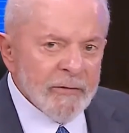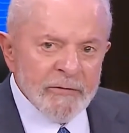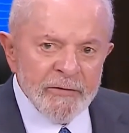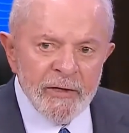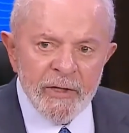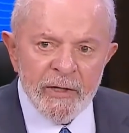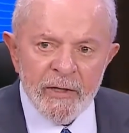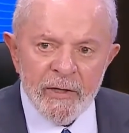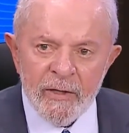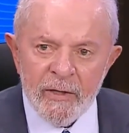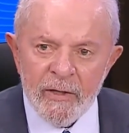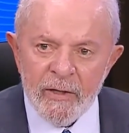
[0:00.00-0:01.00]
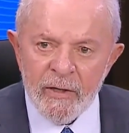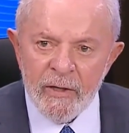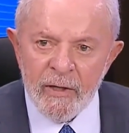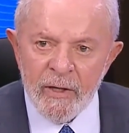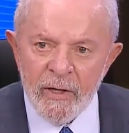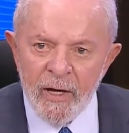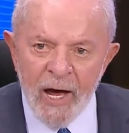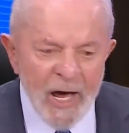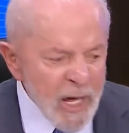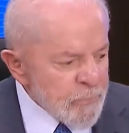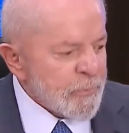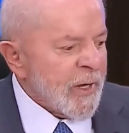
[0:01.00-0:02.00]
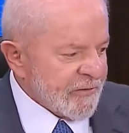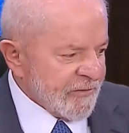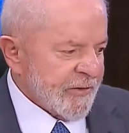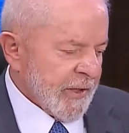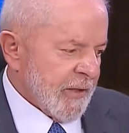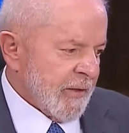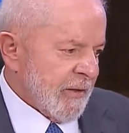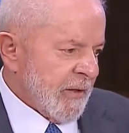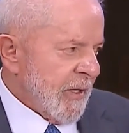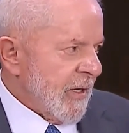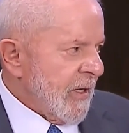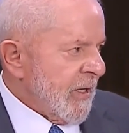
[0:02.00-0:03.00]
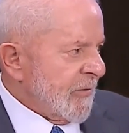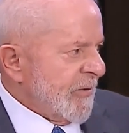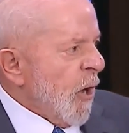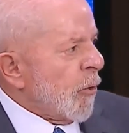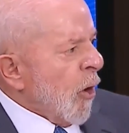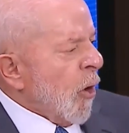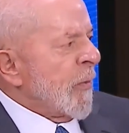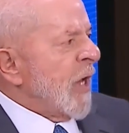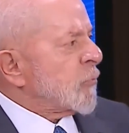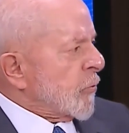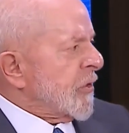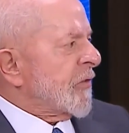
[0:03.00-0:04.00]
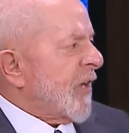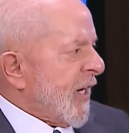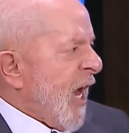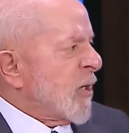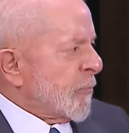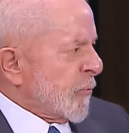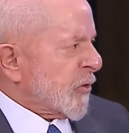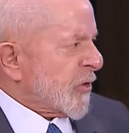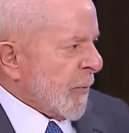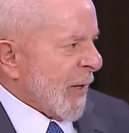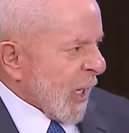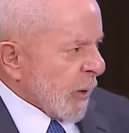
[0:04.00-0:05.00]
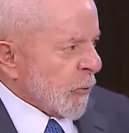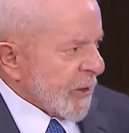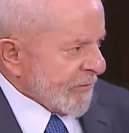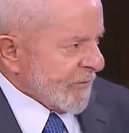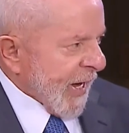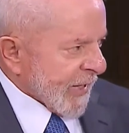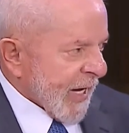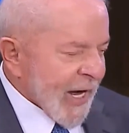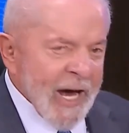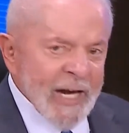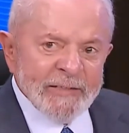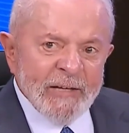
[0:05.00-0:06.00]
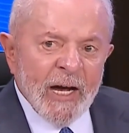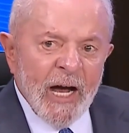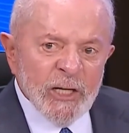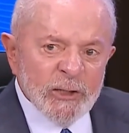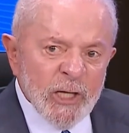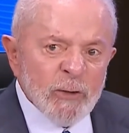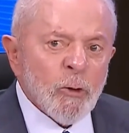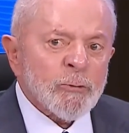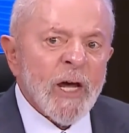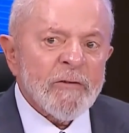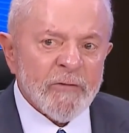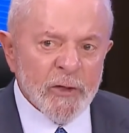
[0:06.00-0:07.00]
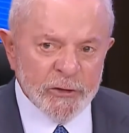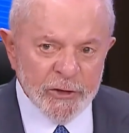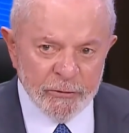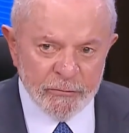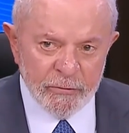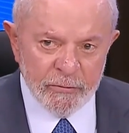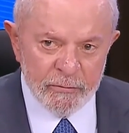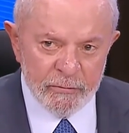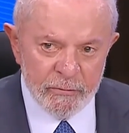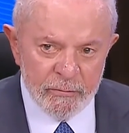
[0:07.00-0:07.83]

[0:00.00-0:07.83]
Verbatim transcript: Se a EBC deu um aumento de salário para os trabalhadores dela, ela está gastando ou está investindo?